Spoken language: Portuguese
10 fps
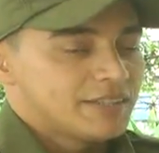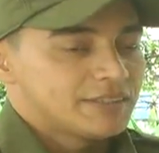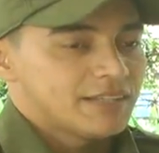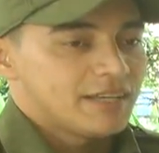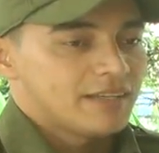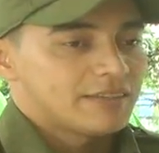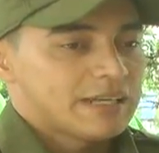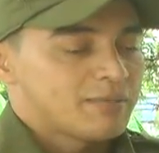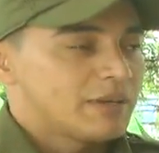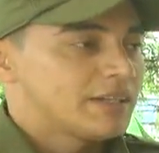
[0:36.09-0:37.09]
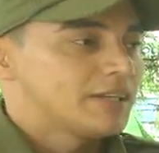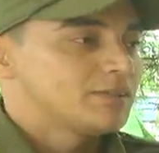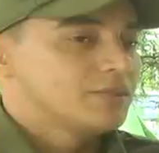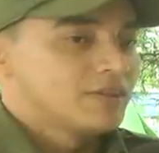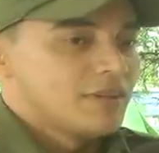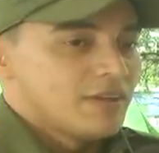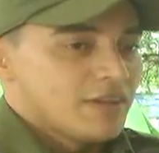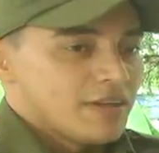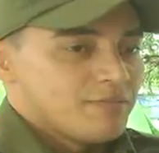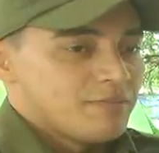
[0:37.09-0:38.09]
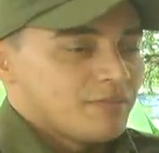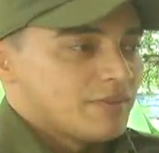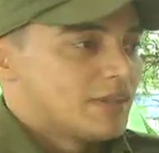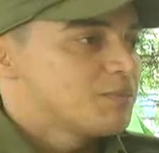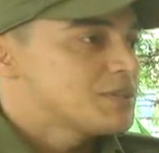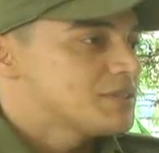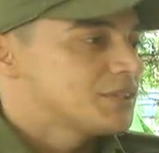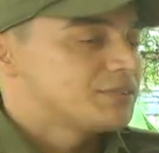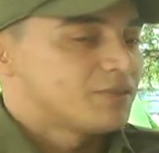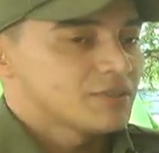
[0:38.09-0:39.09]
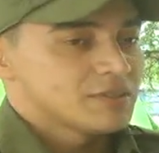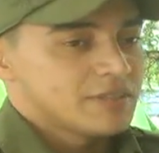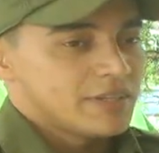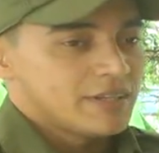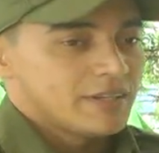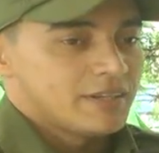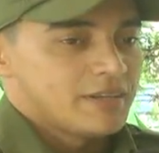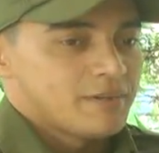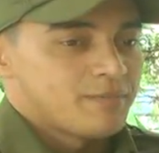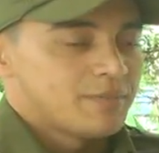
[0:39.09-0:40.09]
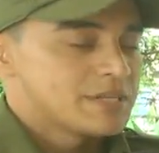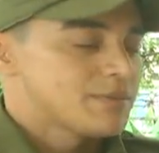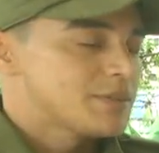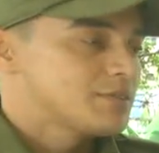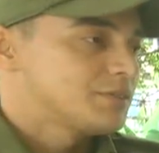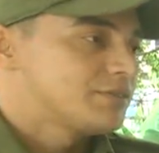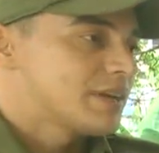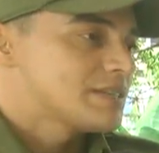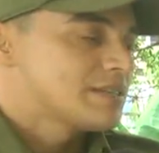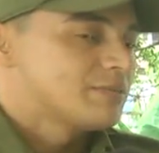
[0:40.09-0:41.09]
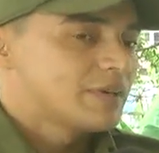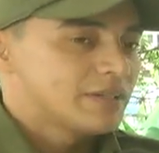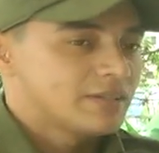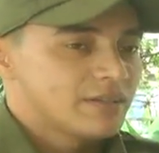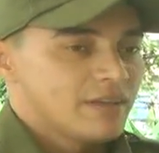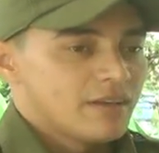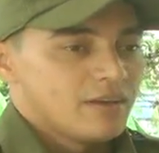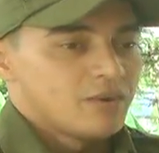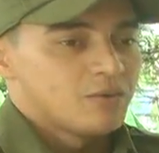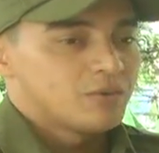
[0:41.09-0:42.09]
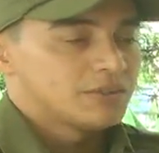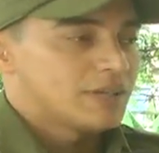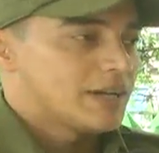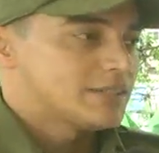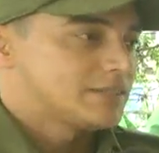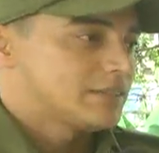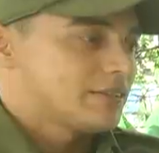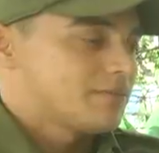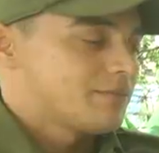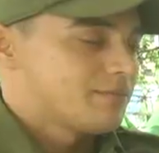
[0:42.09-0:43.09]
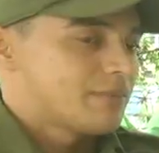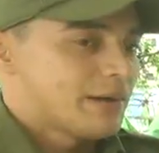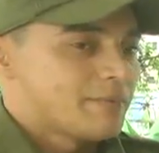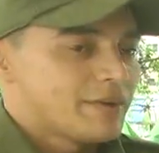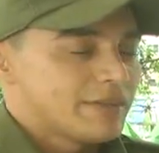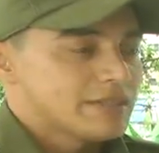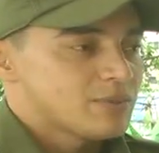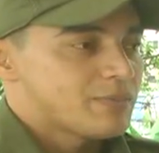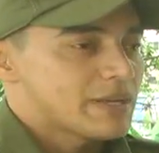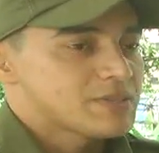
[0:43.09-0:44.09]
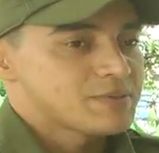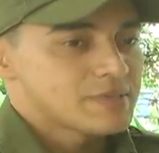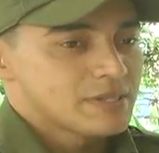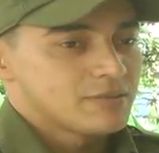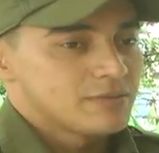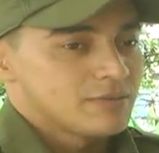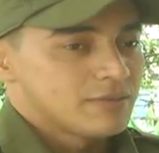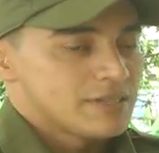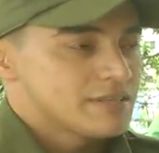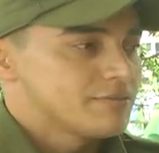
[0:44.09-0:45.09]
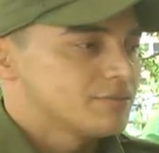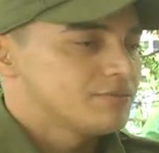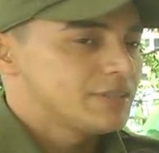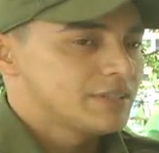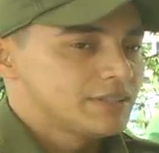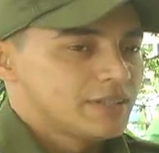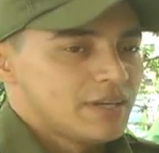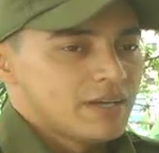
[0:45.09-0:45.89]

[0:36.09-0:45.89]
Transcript: A gente está trabalhando, hum, não medindo esforços, né? Principalmente nos finais de semana, onde as, a maioria das operações são desenvolvidas.